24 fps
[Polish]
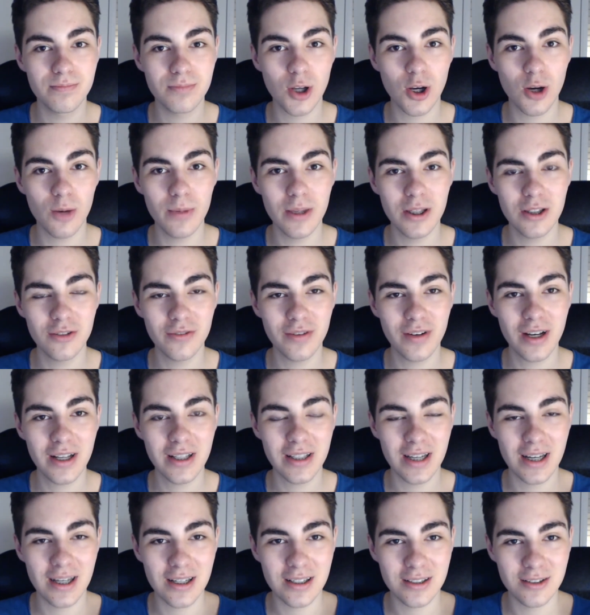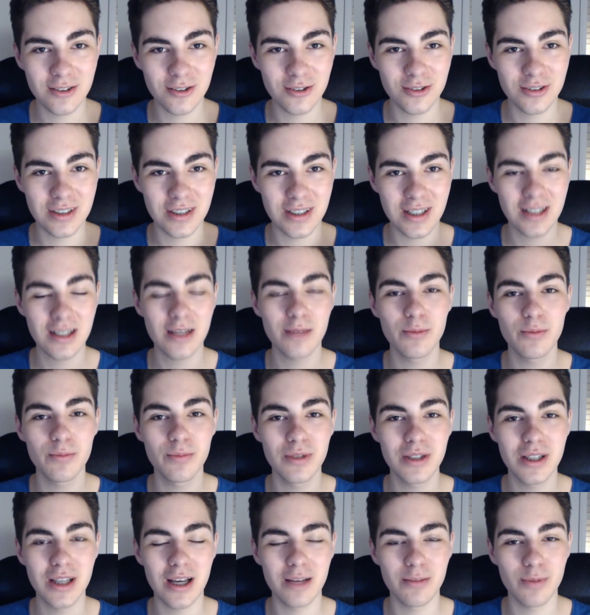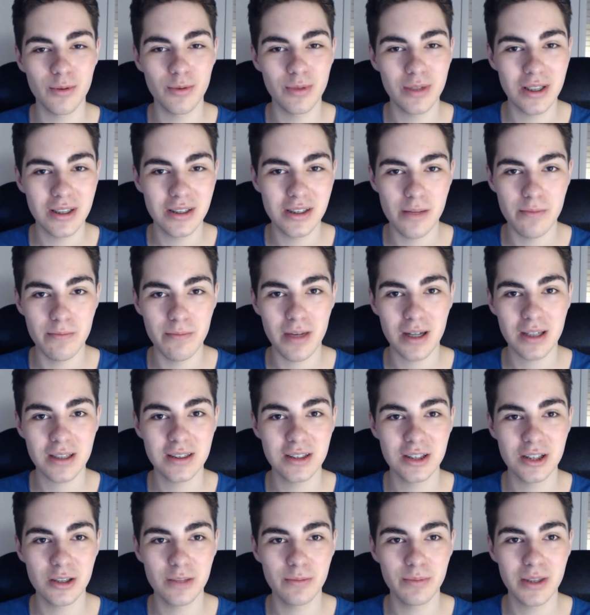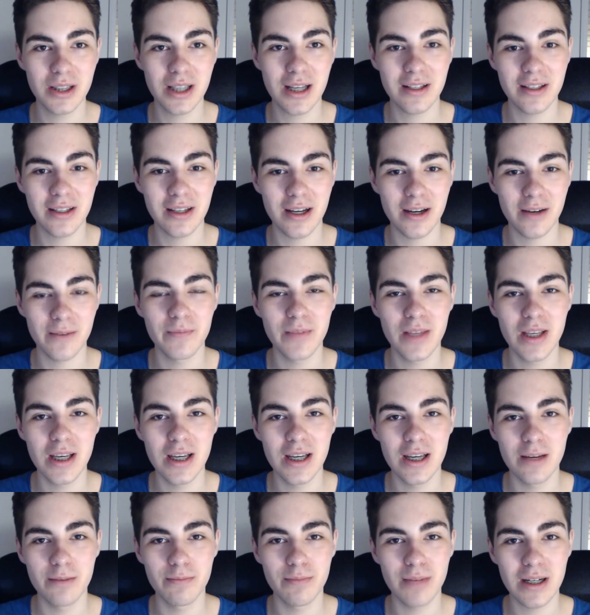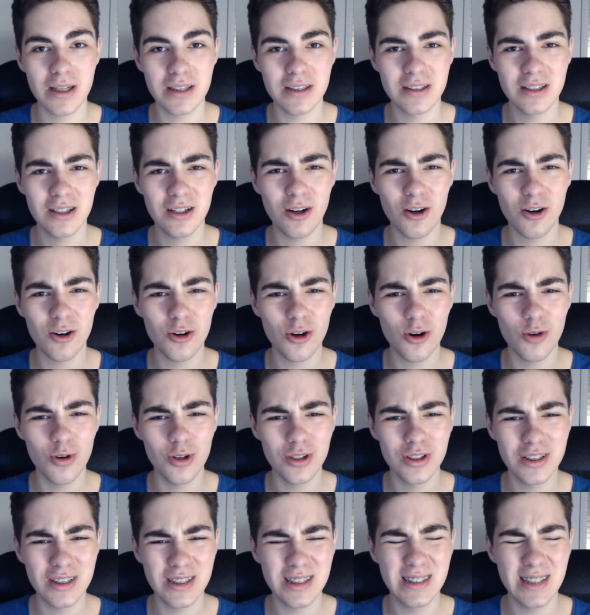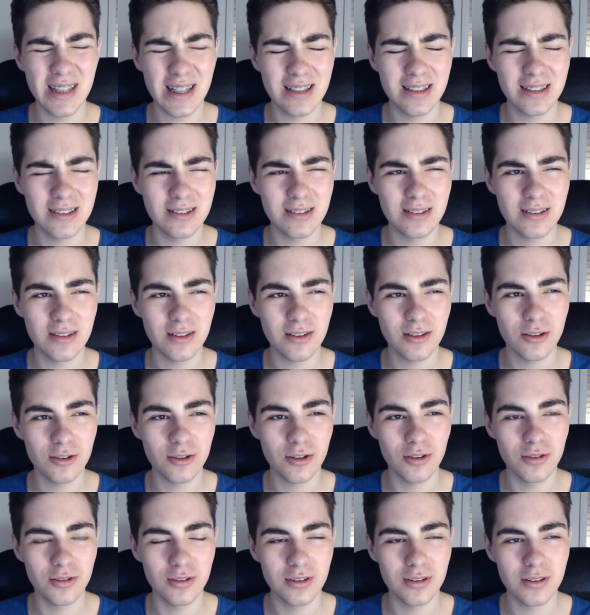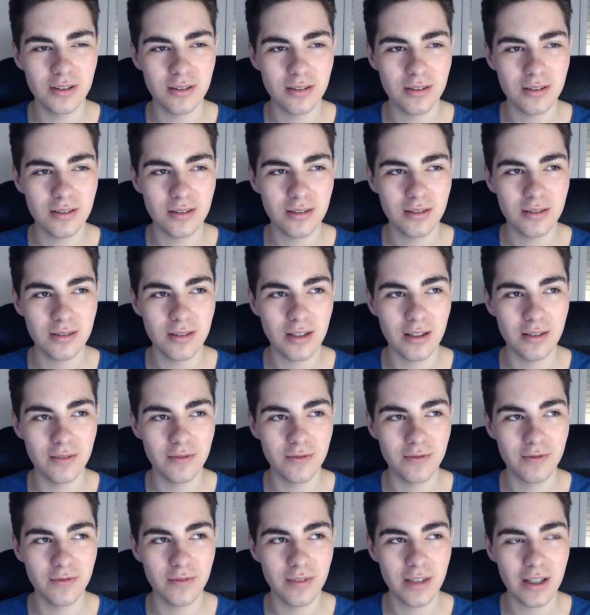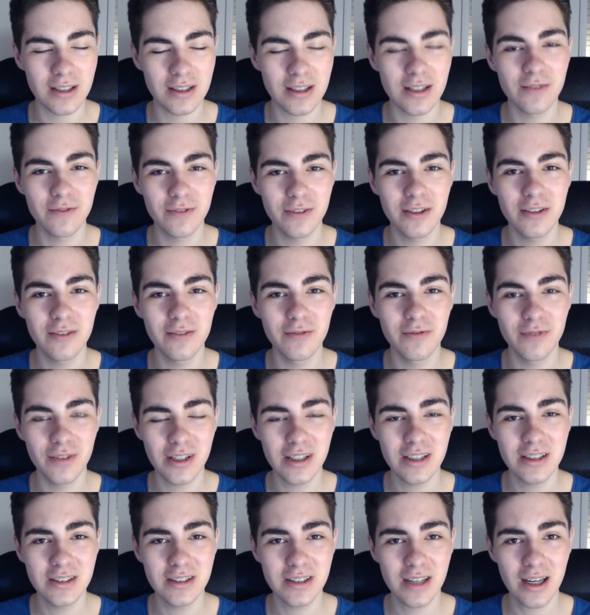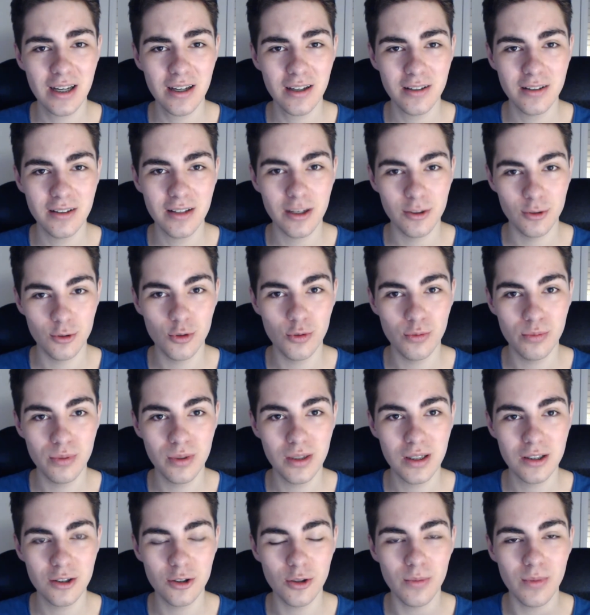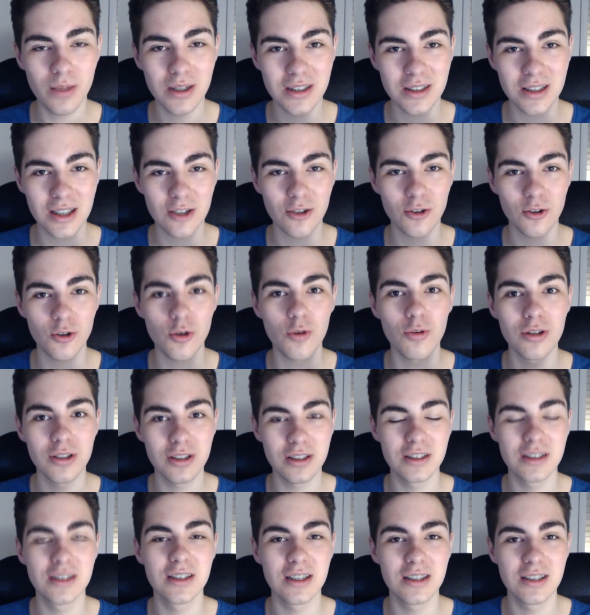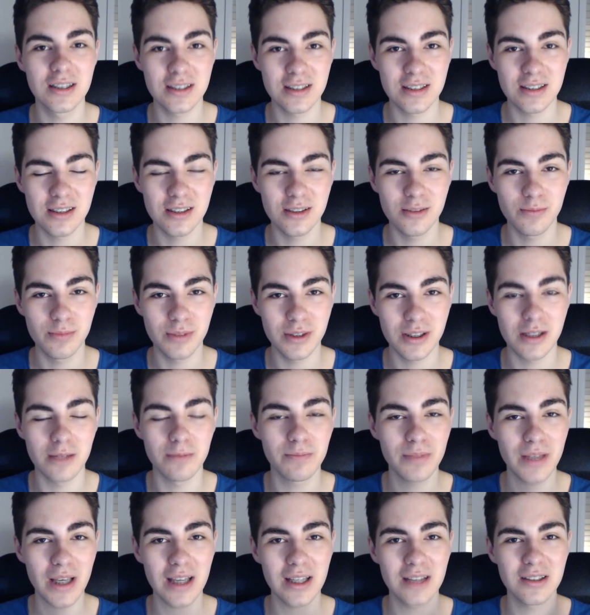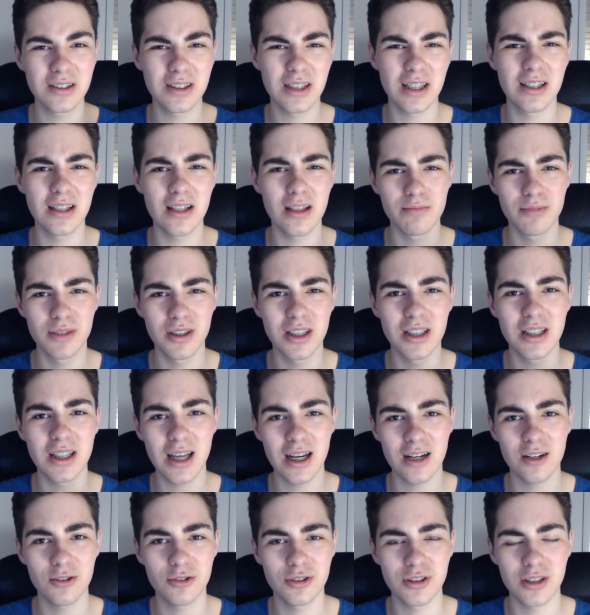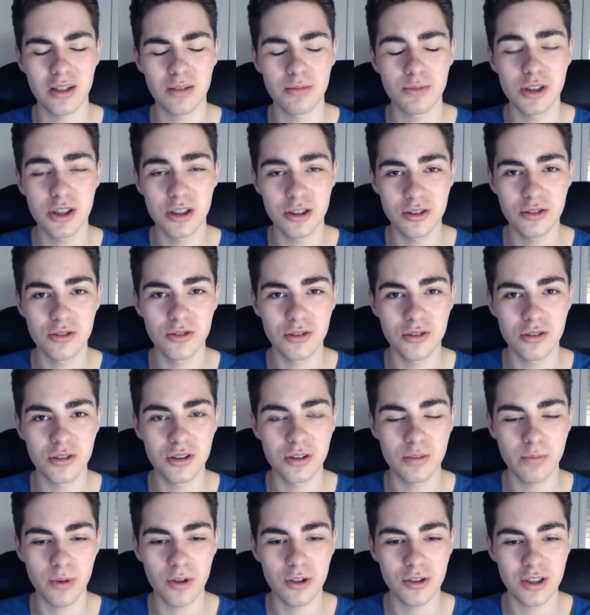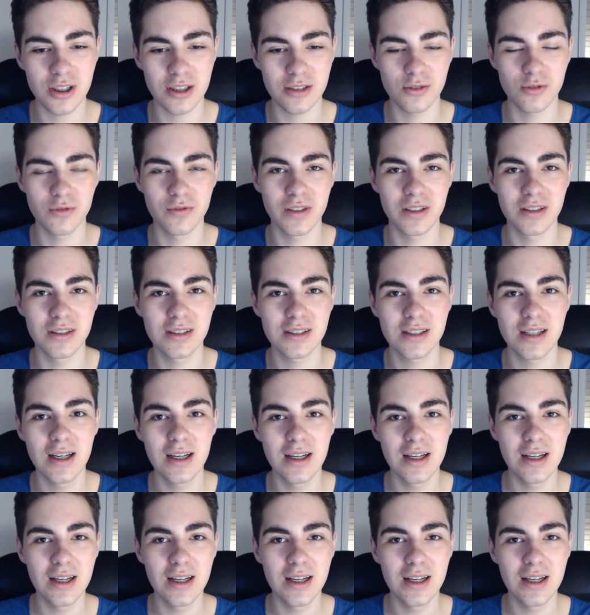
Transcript: komentowania, do zadania mi pytań. Pamiętajcie, maks 3 pytania. Macie około tydzień, odkąd ten, jak ten film wyjdzie na YouTube, to macie tak około tydzień na zadanie pytań. 5-7 dni, jakoś tak. Myślę, że to dosyć sporo czasu, więc